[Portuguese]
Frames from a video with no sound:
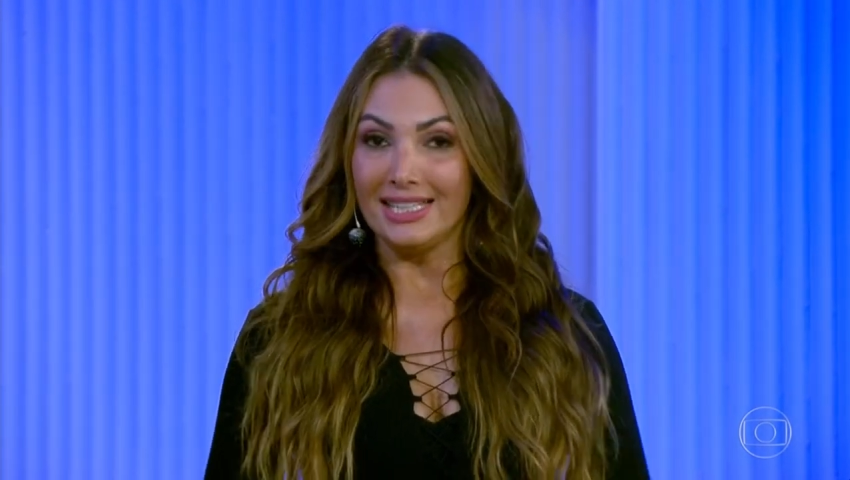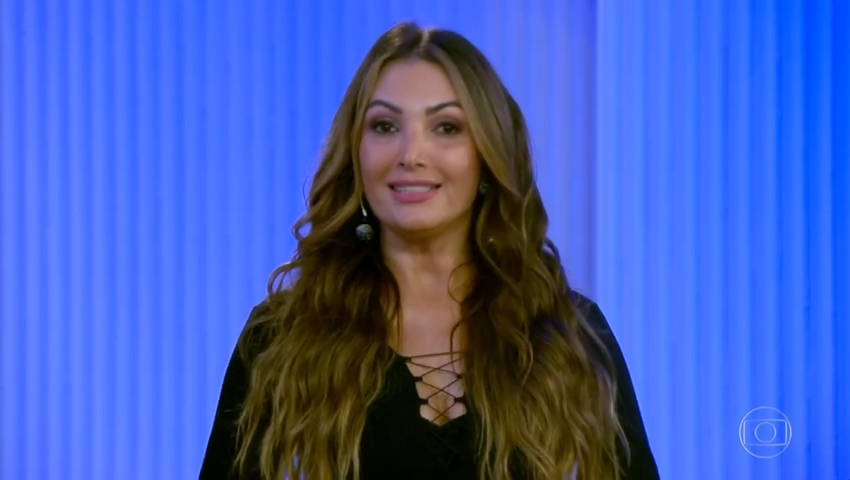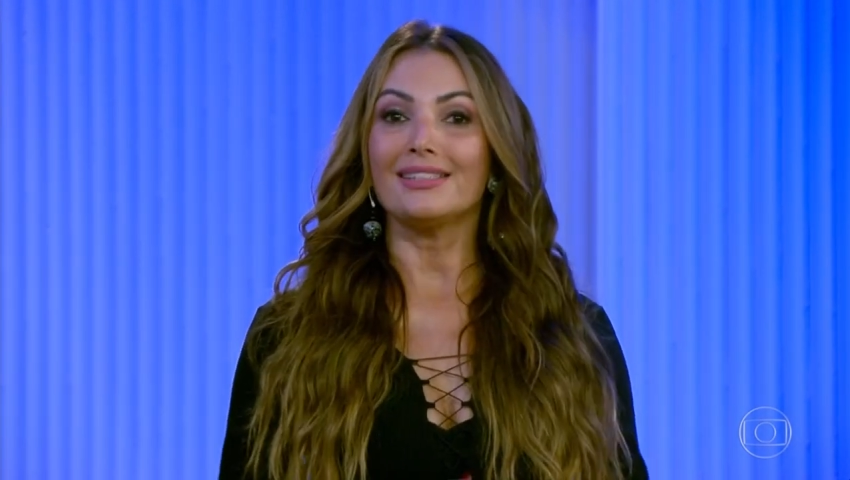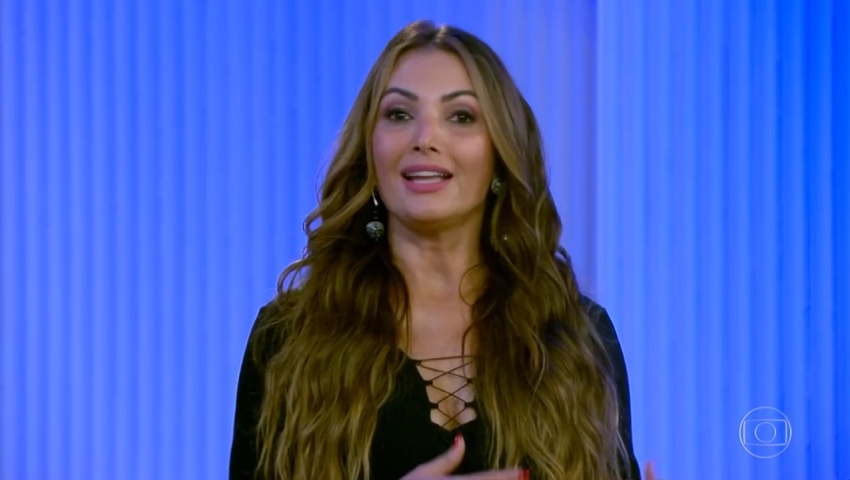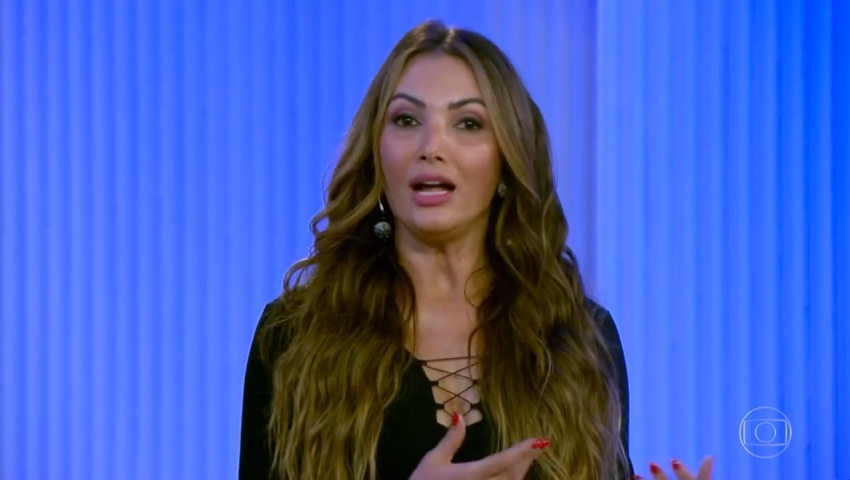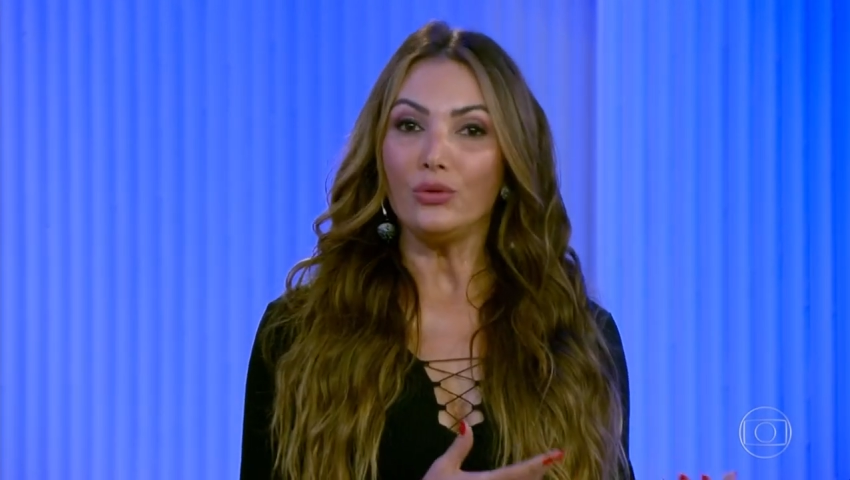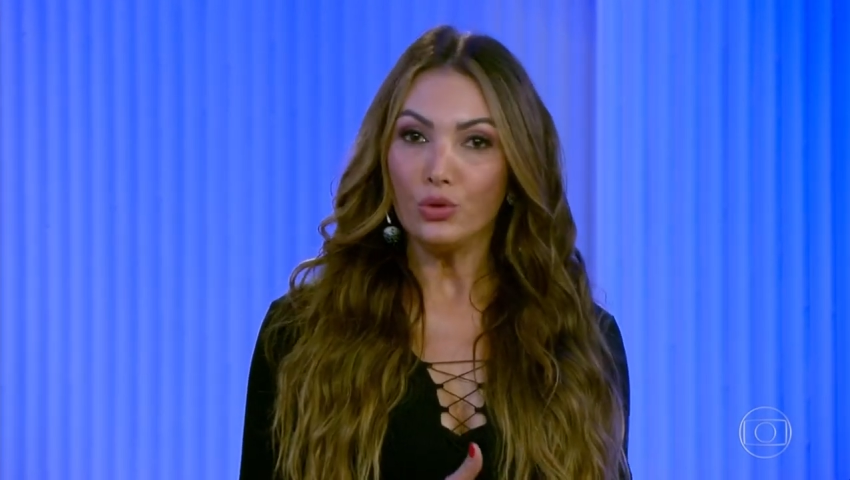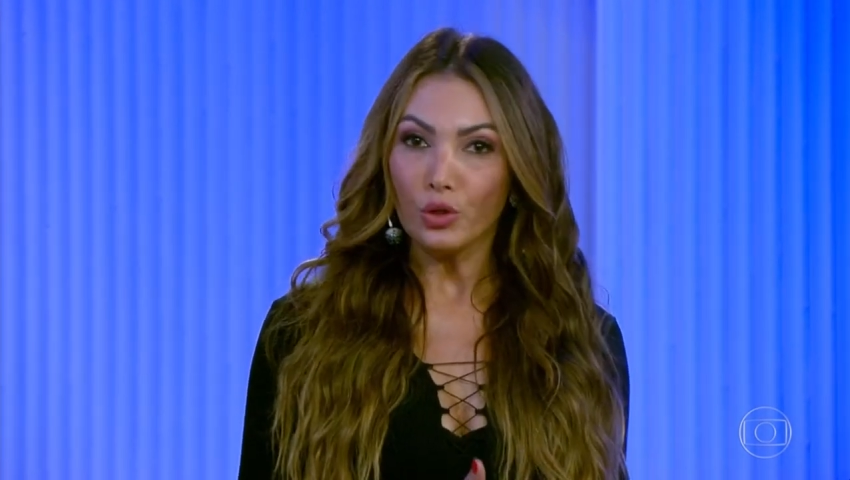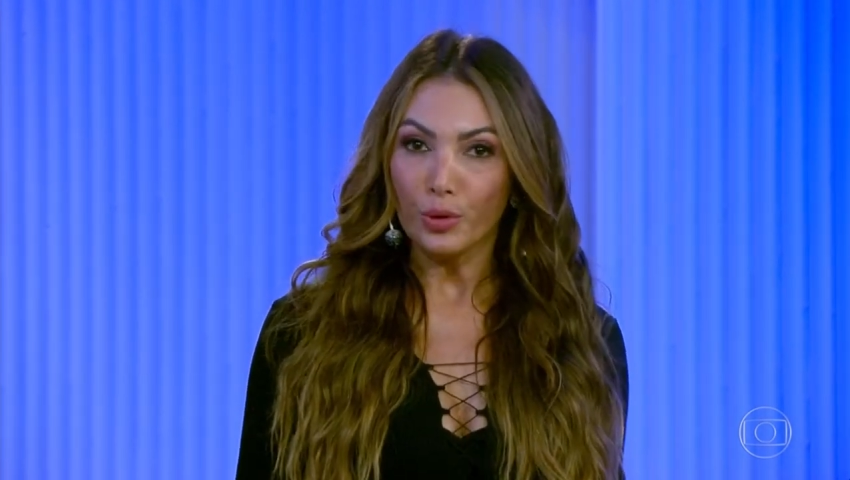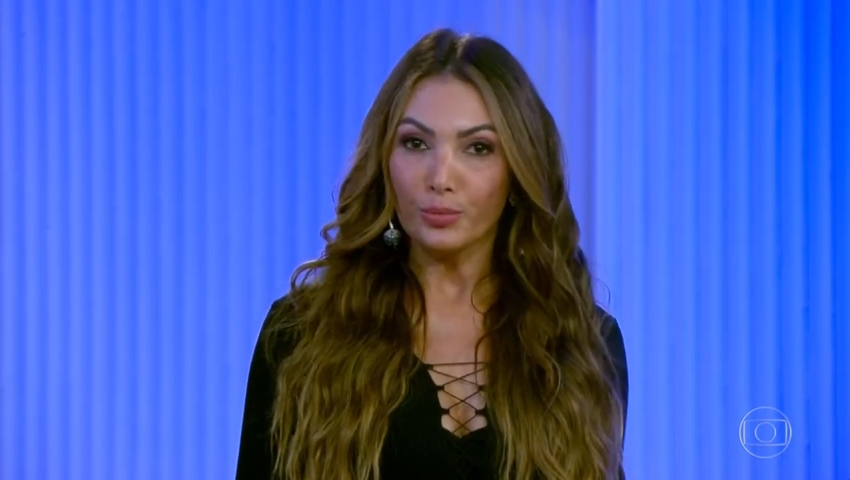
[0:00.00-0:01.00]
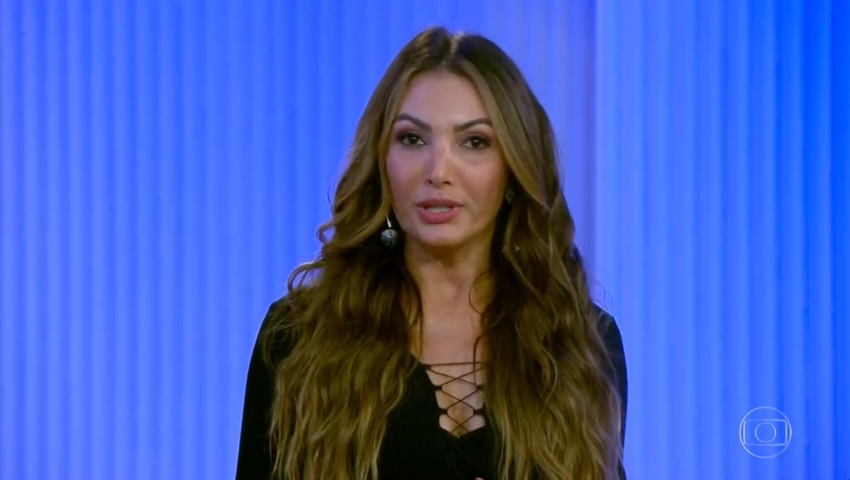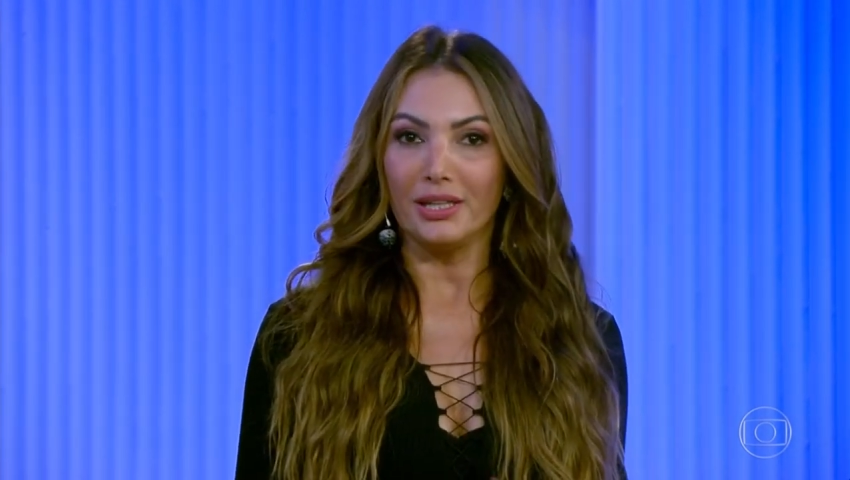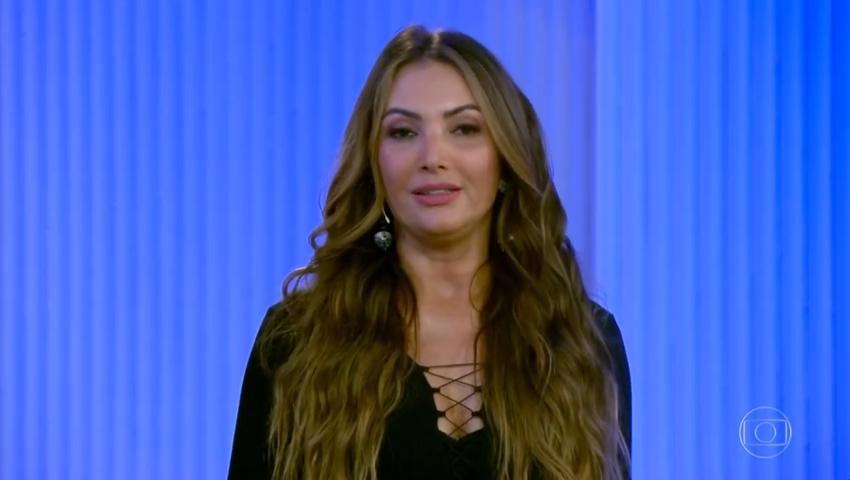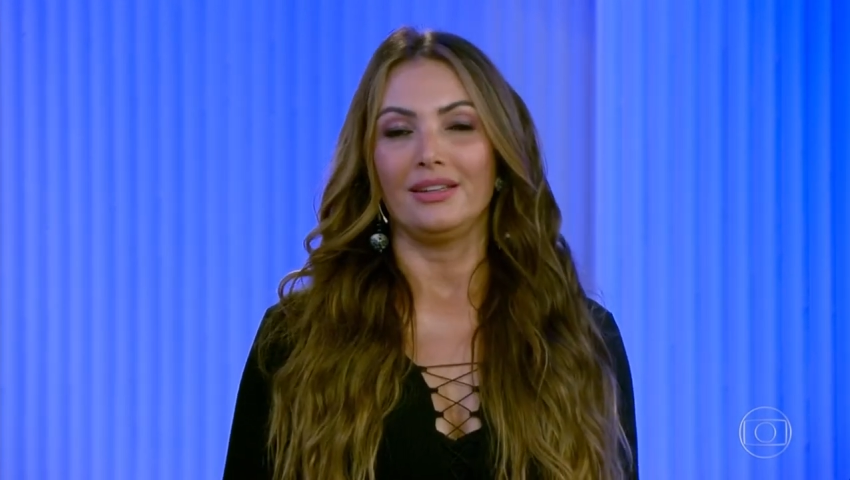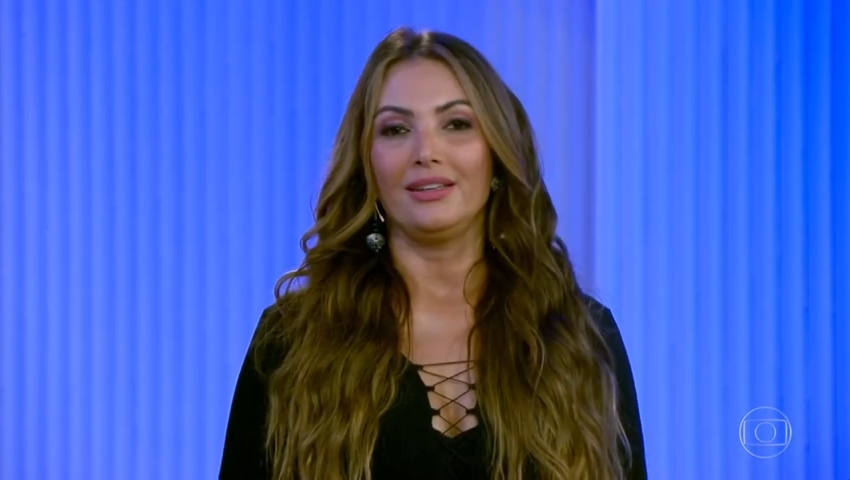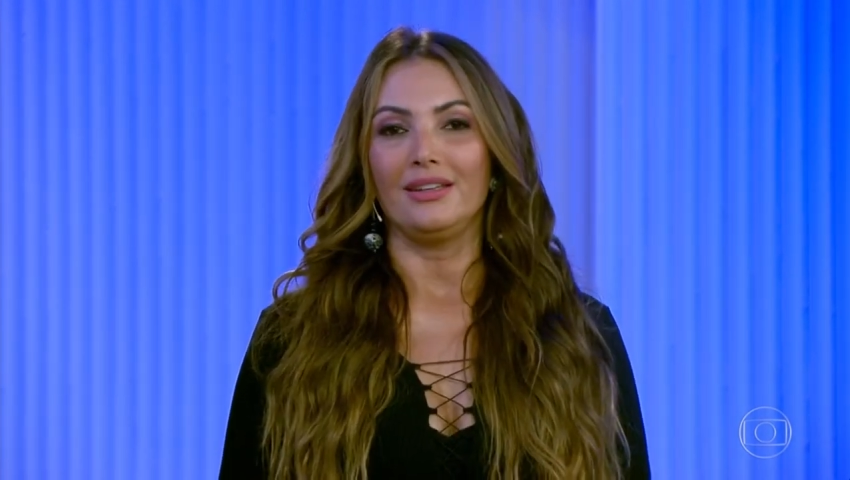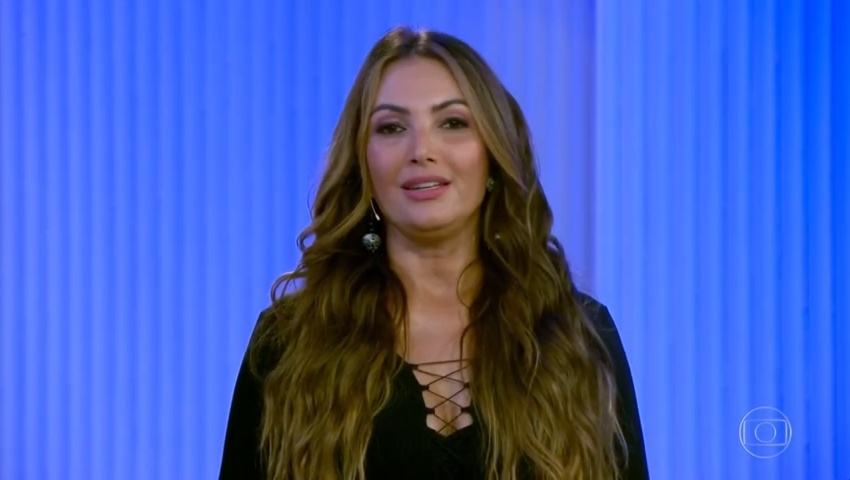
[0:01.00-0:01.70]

que está no Globoplay